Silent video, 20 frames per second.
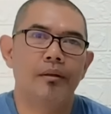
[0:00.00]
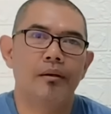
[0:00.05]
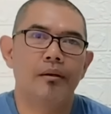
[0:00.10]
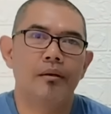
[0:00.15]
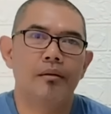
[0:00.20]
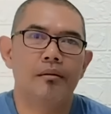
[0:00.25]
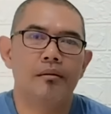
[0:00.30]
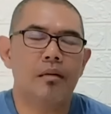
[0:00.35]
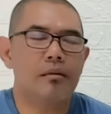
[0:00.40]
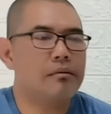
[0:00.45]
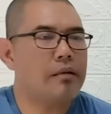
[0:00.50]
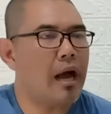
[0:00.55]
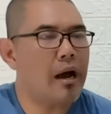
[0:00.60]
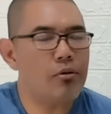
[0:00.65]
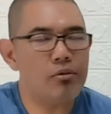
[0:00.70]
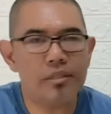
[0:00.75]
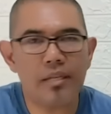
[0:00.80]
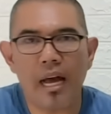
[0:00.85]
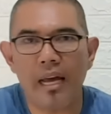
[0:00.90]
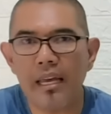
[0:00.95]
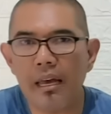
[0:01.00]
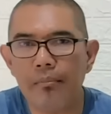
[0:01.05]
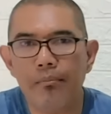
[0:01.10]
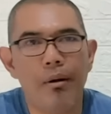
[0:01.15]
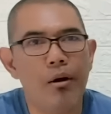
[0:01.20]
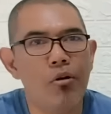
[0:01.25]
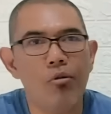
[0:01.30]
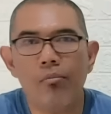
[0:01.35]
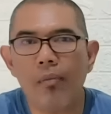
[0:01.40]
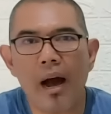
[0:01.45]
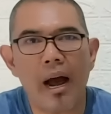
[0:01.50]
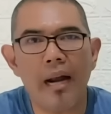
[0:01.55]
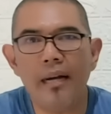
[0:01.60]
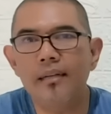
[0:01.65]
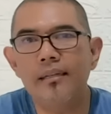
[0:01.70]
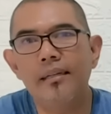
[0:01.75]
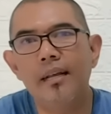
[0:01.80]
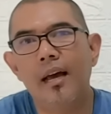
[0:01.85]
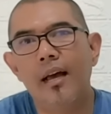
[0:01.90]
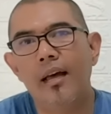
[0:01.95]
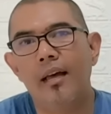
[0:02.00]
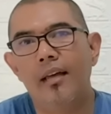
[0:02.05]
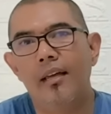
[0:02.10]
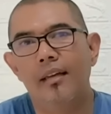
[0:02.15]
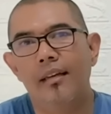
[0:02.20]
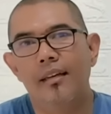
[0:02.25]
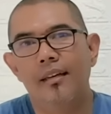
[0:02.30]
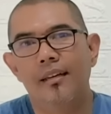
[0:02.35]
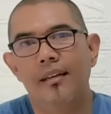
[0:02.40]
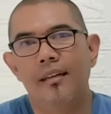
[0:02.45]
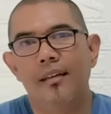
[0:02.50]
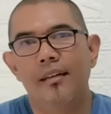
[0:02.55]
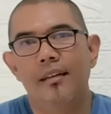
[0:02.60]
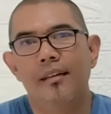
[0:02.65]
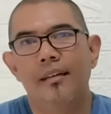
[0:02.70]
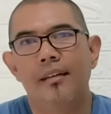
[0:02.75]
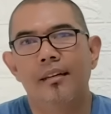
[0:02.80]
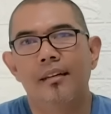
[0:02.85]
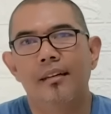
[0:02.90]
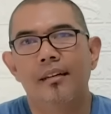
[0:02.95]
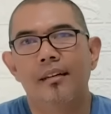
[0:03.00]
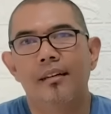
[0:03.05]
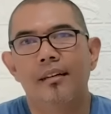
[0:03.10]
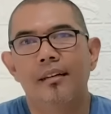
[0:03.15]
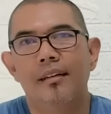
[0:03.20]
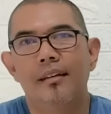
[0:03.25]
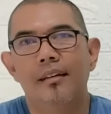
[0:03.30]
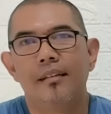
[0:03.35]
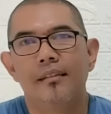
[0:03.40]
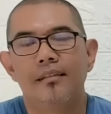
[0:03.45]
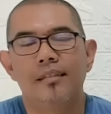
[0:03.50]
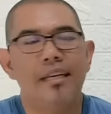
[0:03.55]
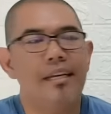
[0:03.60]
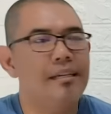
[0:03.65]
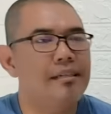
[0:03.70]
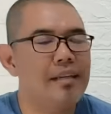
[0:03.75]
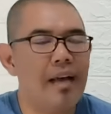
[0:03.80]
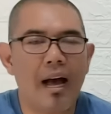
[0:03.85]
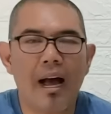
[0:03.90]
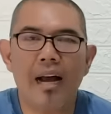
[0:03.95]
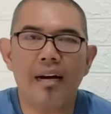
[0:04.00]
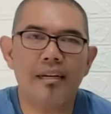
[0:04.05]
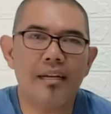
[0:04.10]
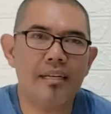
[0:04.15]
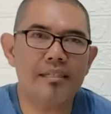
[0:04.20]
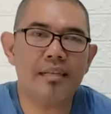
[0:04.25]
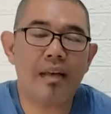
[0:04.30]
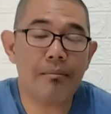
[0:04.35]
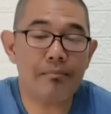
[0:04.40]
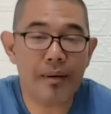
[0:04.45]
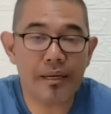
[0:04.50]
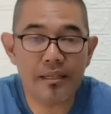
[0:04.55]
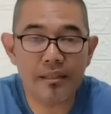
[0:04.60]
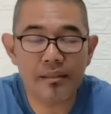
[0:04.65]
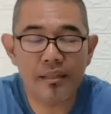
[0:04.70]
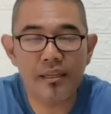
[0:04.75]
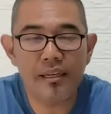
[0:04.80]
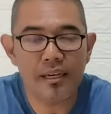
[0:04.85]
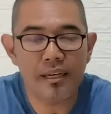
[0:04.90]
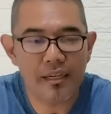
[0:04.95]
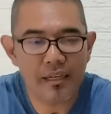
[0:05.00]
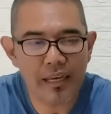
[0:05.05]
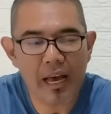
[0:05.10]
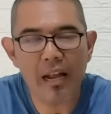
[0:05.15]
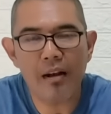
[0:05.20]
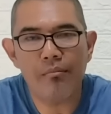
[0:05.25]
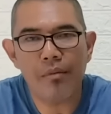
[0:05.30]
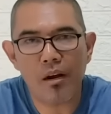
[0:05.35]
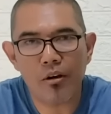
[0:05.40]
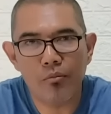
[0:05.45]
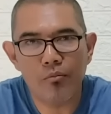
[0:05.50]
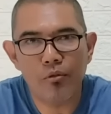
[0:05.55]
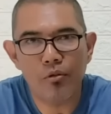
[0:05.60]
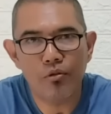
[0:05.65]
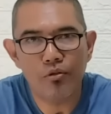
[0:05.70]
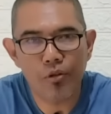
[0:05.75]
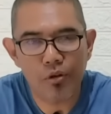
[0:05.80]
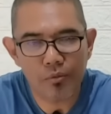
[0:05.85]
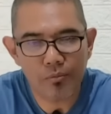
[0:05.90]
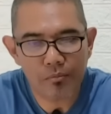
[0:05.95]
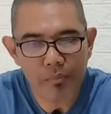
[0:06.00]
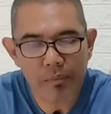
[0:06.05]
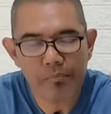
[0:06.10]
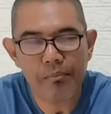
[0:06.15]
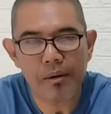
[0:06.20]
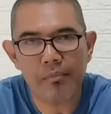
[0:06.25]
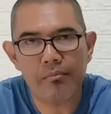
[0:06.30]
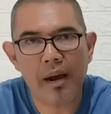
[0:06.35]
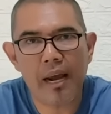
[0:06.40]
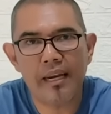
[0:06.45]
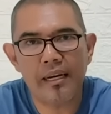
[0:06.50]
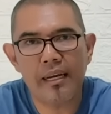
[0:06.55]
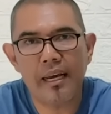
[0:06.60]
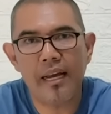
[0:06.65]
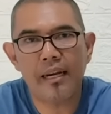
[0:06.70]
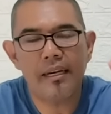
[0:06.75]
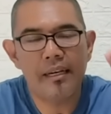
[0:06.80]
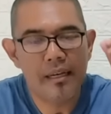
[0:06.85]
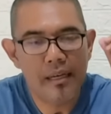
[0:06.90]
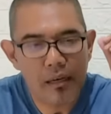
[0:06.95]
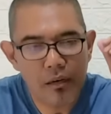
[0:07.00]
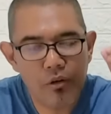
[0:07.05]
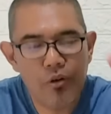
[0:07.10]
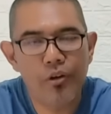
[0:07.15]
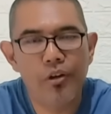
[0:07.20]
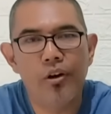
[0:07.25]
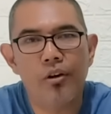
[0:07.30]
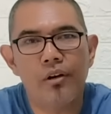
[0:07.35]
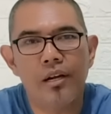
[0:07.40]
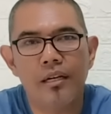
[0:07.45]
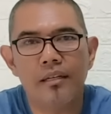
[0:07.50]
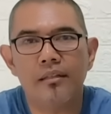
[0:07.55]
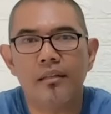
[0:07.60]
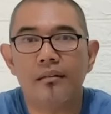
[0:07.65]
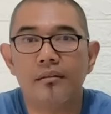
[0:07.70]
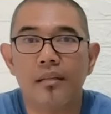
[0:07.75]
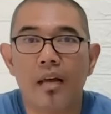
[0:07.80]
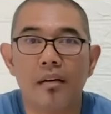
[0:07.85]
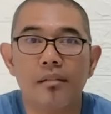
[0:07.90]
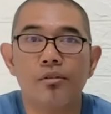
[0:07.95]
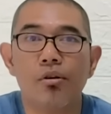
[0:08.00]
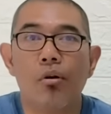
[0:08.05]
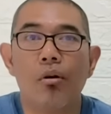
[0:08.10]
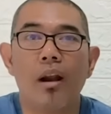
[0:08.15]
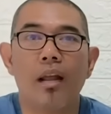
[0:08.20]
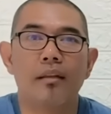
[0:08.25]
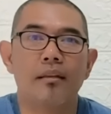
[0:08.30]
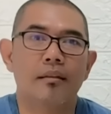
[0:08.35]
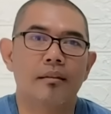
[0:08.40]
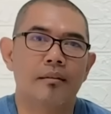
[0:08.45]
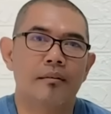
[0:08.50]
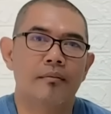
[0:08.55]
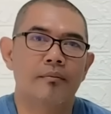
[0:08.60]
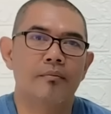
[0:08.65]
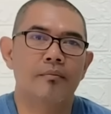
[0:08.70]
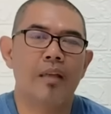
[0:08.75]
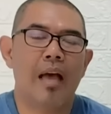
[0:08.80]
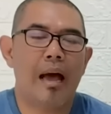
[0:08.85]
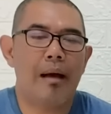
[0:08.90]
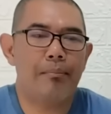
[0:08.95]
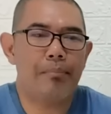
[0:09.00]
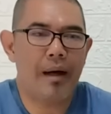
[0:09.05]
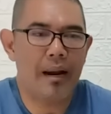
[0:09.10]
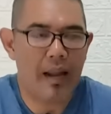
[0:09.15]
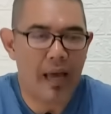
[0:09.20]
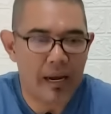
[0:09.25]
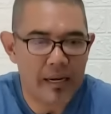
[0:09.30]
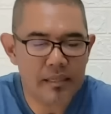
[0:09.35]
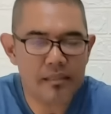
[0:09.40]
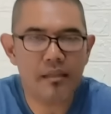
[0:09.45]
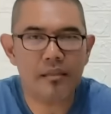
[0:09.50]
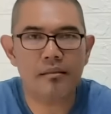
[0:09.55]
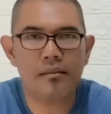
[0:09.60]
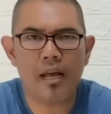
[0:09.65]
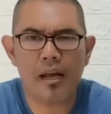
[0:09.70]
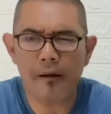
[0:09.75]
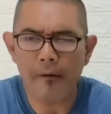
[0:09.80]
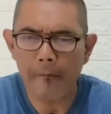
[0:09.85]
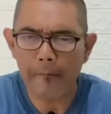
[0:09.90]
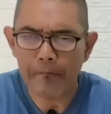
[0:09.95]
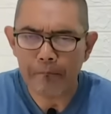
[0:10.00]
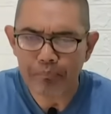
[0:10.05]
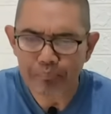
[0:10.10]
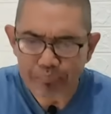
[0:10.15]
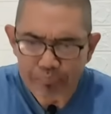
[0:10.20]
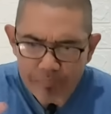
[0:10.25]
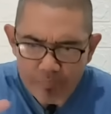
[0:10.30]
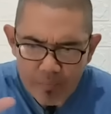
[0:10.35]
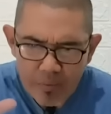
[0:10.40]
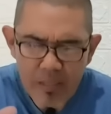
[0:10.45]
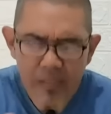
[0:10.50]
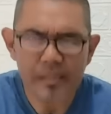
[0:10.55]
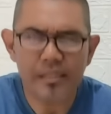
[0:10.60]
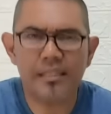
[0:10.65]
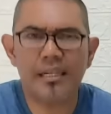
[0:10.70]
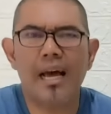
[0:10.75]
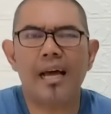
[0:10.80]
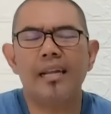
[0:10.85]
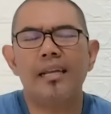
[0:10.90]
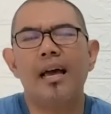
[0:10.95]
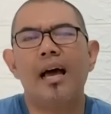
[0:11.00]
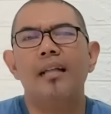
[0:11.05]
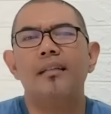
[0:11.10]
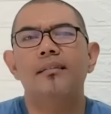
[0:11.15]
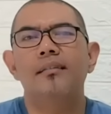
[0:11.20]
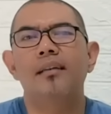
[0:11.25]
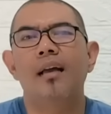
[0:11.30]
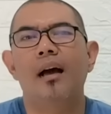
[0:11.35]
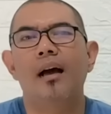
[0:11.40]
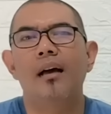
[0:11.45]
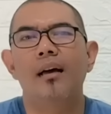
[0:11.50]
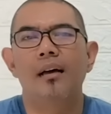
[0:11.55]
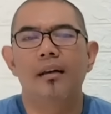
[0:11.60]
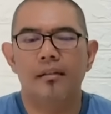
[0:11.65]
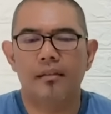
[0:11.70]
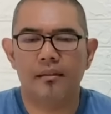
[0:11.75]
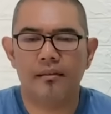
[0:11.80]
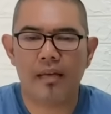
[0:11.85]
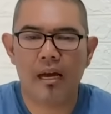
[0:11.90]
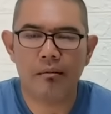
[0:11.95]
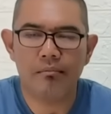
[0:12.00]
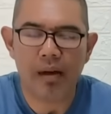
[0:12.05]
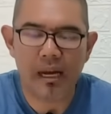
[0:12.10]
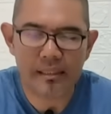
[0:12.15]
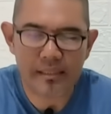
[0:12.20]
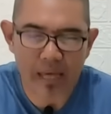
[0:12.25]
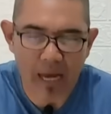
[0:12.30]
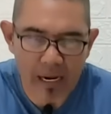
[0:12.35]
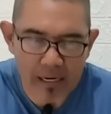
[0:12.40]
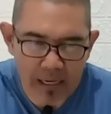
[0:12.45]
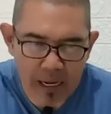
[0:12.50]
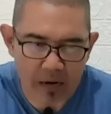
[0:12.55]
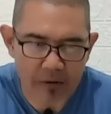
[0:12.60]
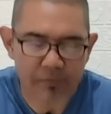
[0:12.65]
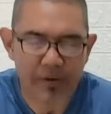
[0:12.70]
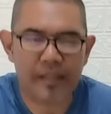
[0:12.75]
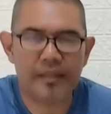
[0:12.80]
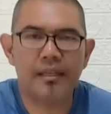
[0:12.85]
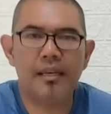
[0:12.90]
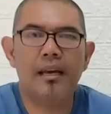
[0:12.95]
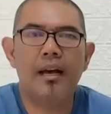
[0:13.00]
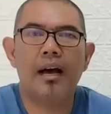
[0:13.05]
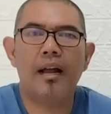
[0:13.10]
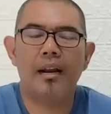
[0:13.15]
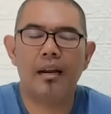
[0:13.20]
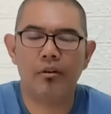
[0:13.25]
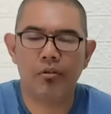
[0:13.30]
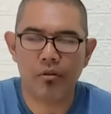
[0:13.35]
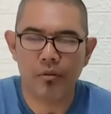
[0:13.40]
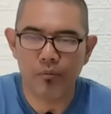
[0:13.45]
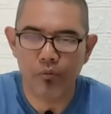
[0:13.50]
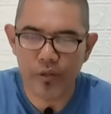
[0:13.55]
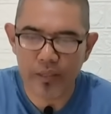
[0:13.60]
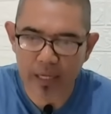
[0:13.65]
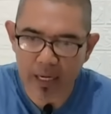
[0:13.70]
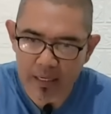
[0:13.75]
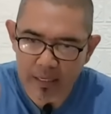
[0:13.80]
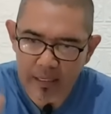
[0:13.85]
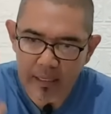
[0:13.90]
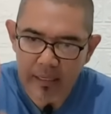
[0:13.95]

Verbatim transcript: Setahu saya belum ada. Tidak ada sampai detik ini almarhum Gus Dur mempermainkan guyonan tentang sholat. Apalagi tentang syariatnya. Tentang bacaan Al-Fatihah lalu kemudian